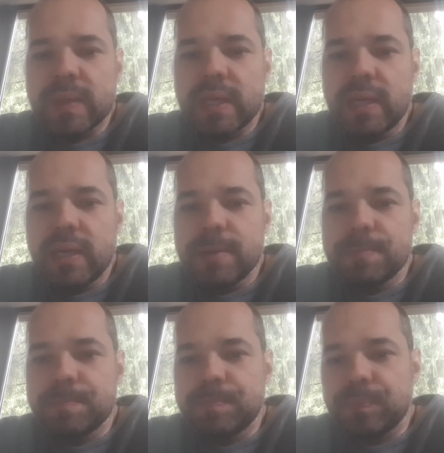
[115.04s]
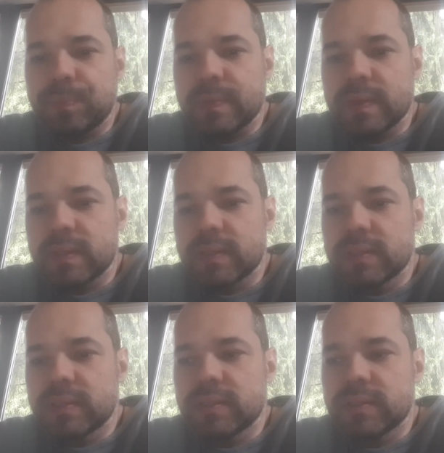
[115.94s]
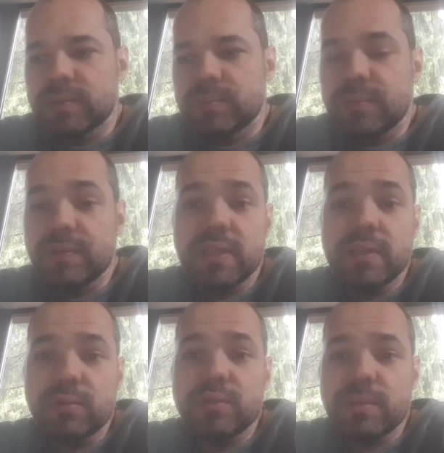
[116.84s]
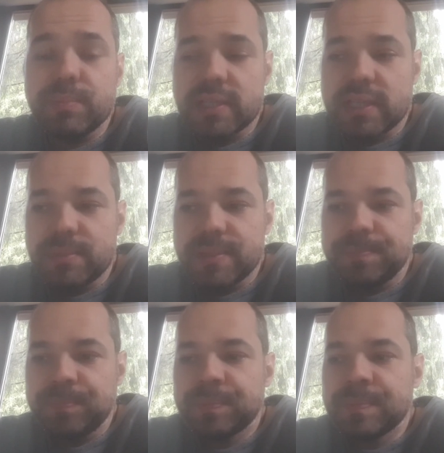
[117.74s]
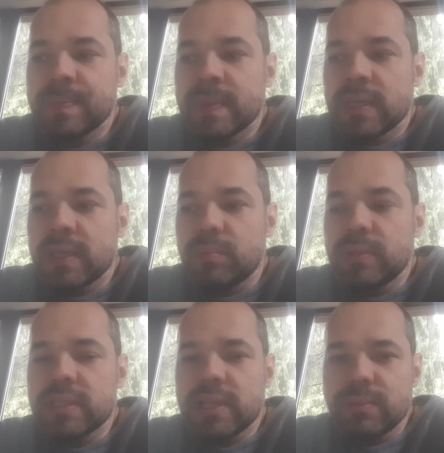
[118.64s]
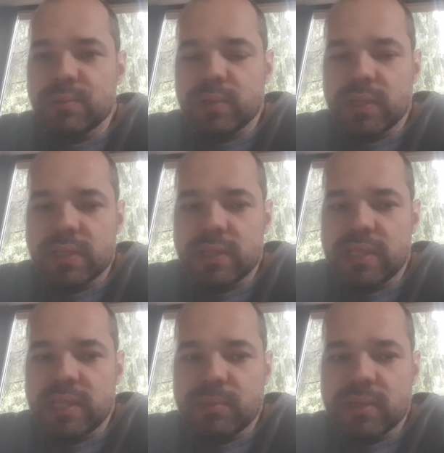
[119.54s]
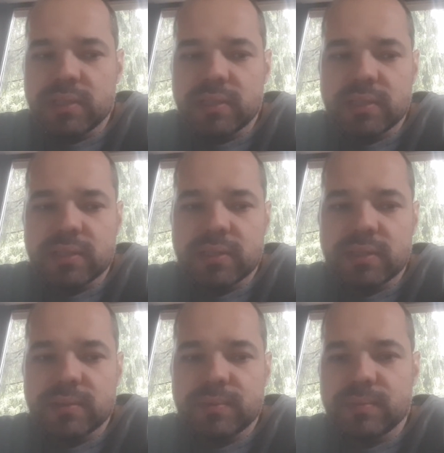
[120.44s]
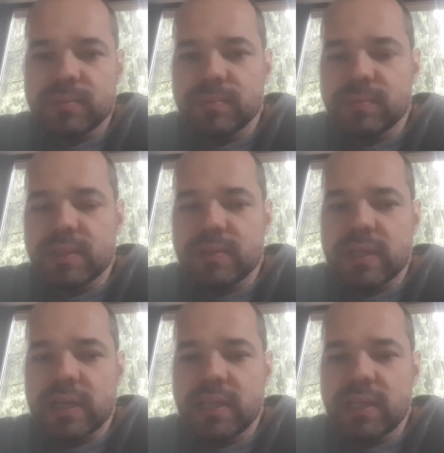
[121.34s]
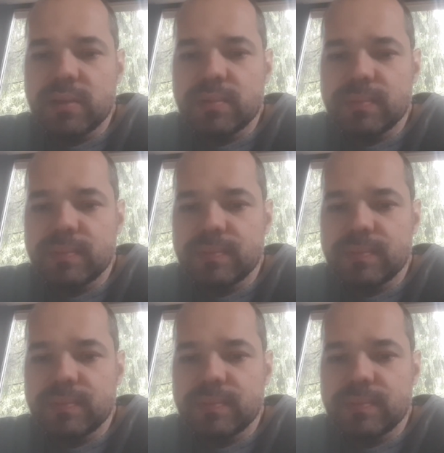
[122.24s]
И мы все это очень опасаемся. Мы знаем, что наша система э, здравоохранения